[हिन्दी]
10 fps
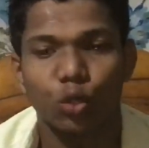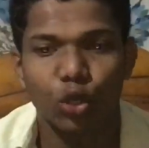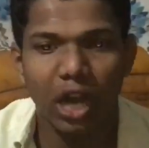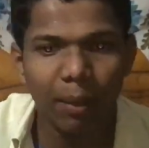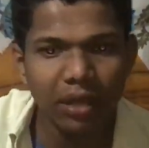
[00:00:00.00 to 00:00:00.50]

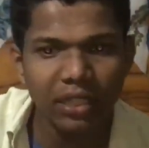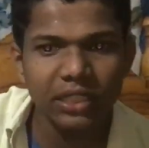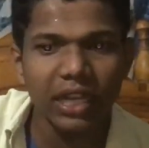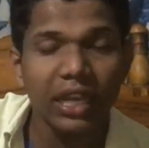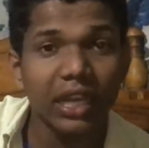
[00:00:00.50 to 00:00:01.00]
तो रावण
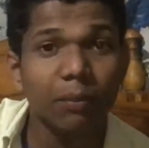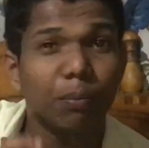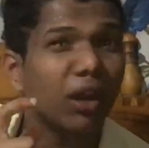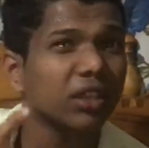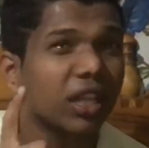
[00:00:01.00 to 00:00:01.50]
जी ने एक
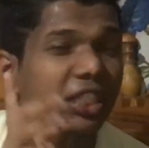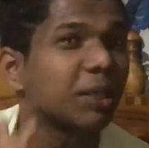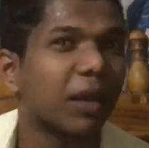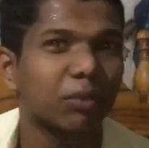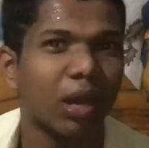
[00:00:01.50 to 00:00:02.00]
बहुत
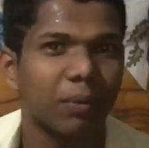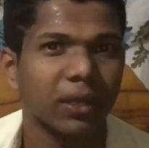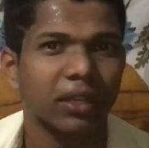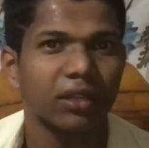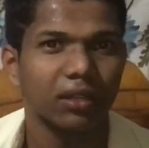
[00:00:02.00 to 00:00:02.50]
अच्छी बात वहां पर
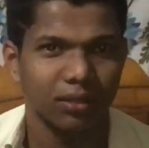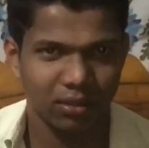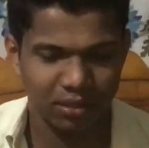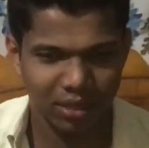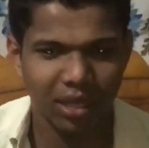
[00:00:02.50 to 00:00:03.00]

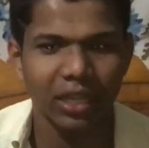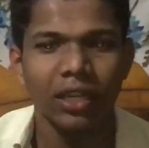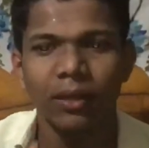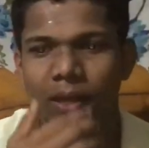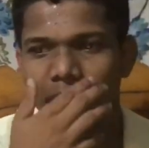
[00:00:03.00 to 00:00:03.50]

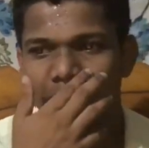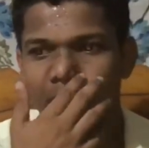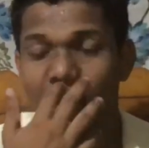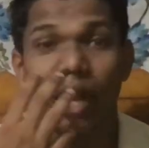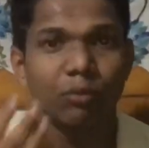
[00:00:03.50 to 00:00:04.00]
कही
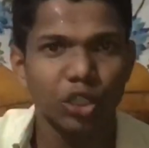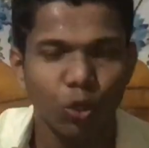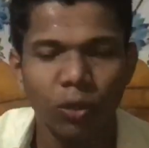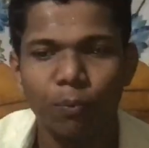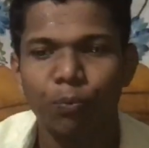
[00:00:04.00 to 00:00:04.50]
राम जी
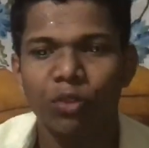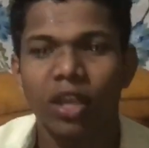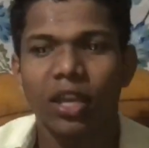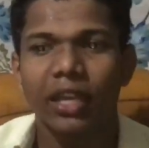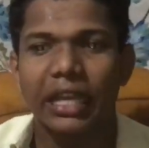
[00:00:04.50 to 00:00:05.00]
को
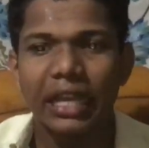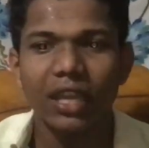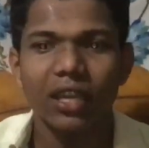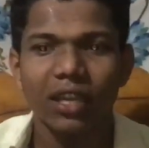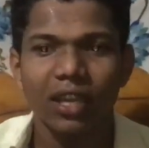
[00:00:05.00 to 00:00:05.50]
कि
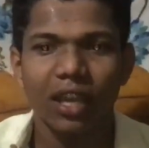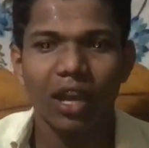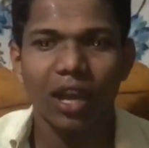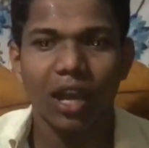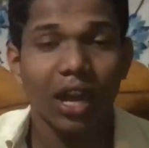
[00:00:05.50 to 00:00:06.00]

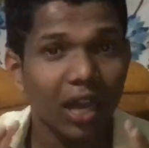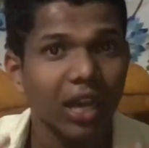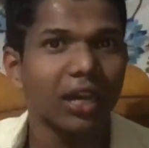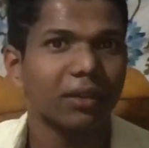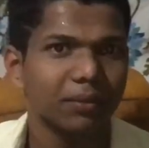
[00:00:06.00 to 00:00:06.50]

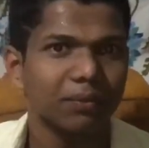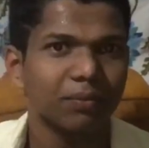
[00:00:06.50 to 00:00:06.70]
अगर